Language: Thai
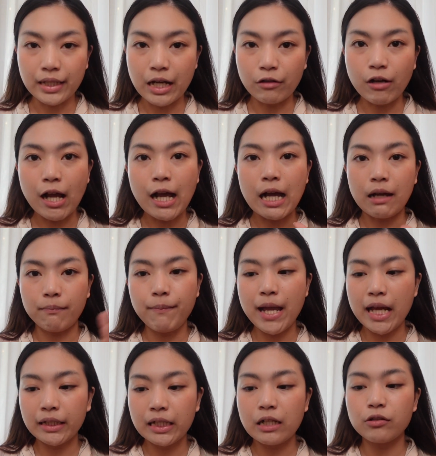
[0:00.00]
ร็จแล้วนะคะ
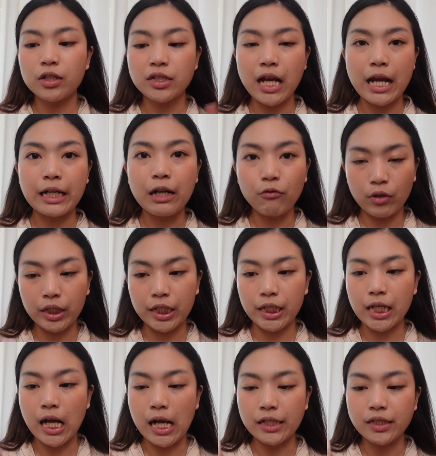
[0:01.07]
แป้งที่เราจะใช้ในวันนี้
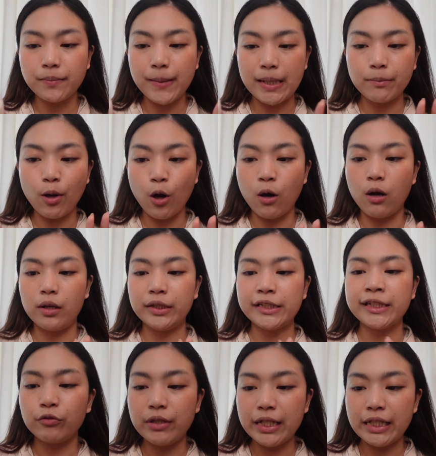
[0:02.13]
นะคะ จะเป็นพร
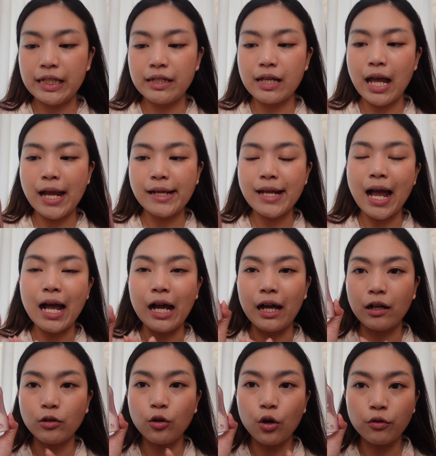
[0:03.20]
สตดีไฮยา
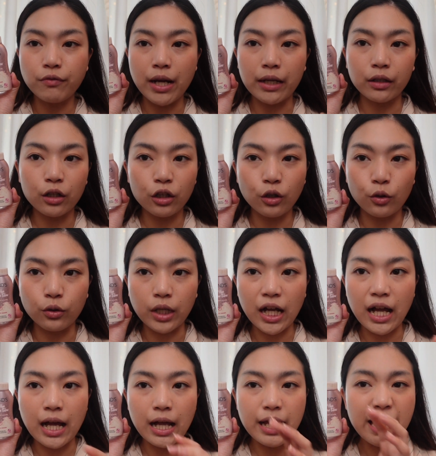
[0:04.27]
โคเรียนโกล
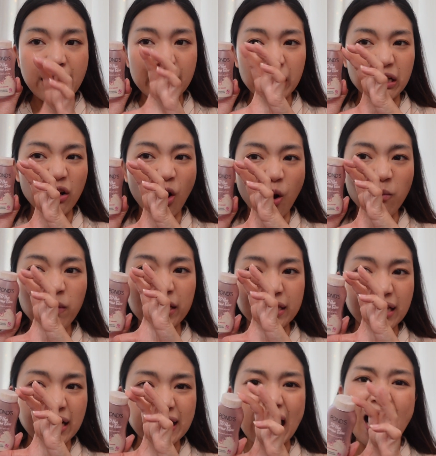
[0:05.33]
นะคะเห็นน้องเหมือน
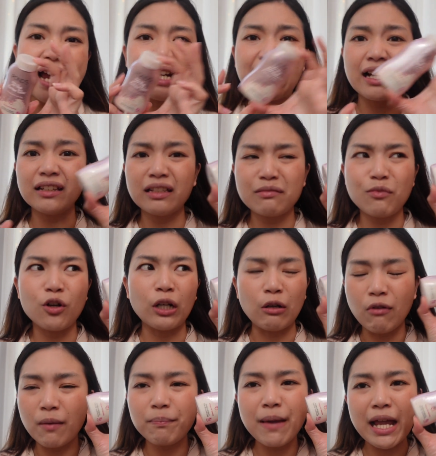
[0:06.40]
จะใหญ่นะ แต่บอกเล
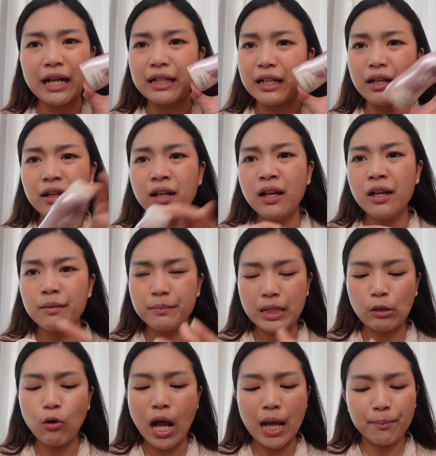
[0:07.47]
ยว่าแป้งอันเนี้ยมี
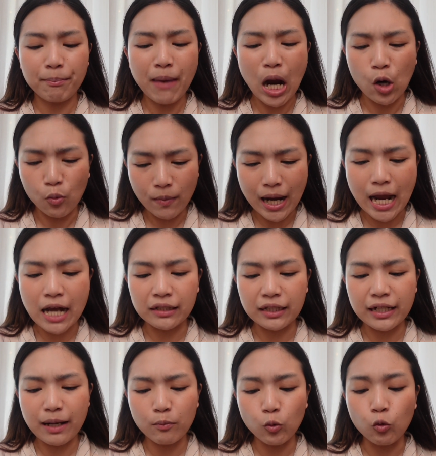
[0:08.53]
ความเบามาก และ
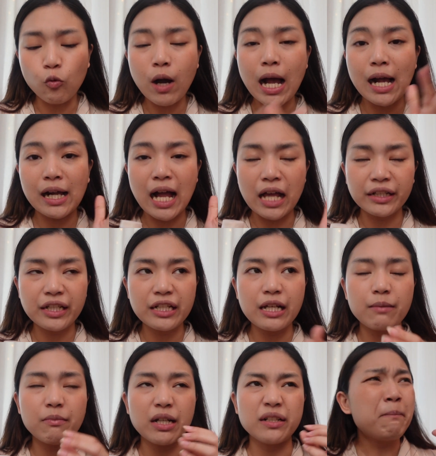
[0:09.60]
แก้มรู้ว่าอากาศที่
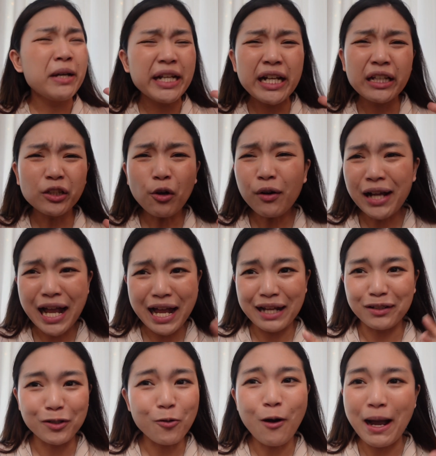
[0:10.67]
เนี้ยมันไม่ได้ต้องการ
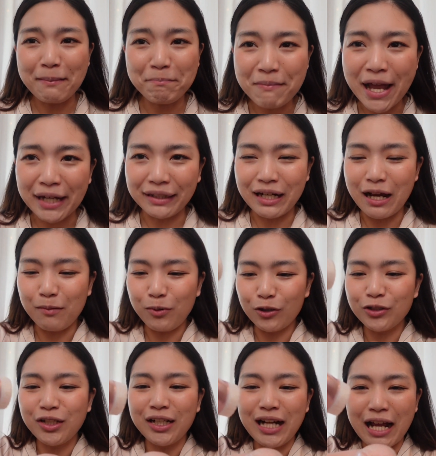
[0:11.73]
ความแมตต์อะเพ
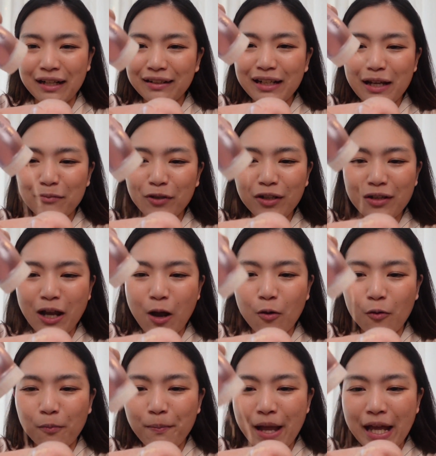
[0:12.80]
ราะฉะนั้นแก้มก็เลยเอา
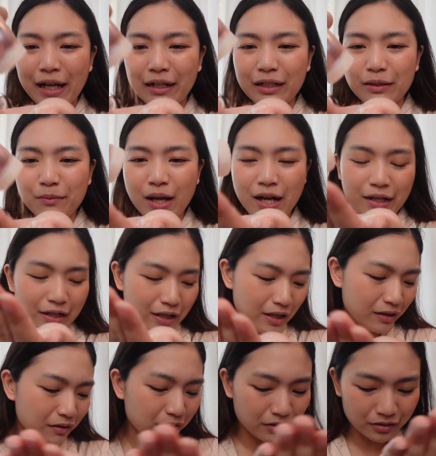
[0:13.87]
แป้งอันนี้มานะ
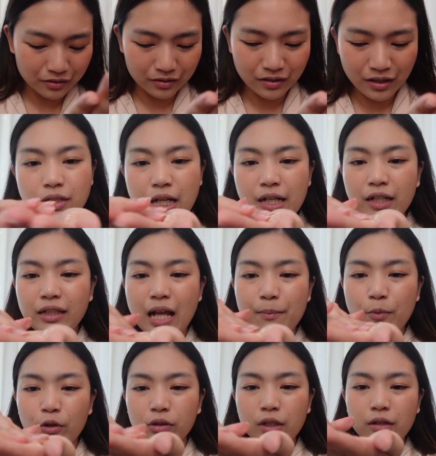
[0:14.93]
คะ ก็คือใช้ได้ตาม
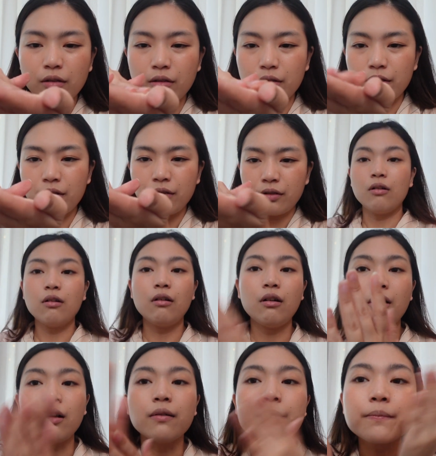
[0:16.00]
ปกติเลย แล้วก็
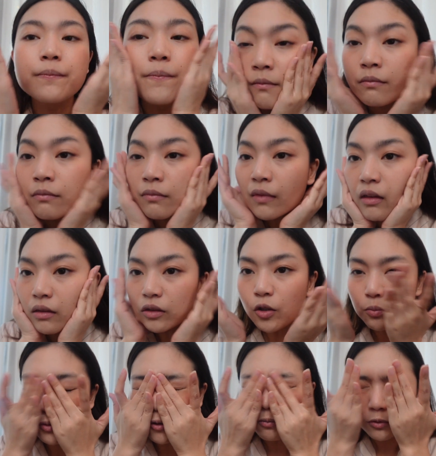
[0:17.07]
ต
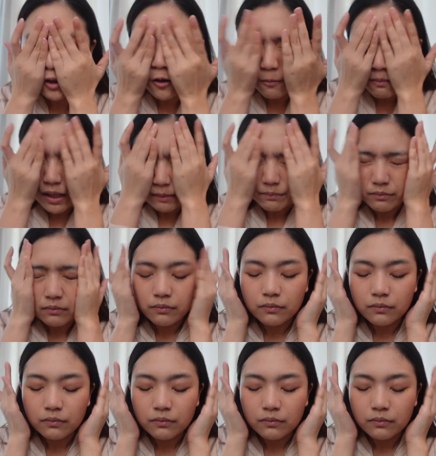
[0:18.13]
บๆๆแบบ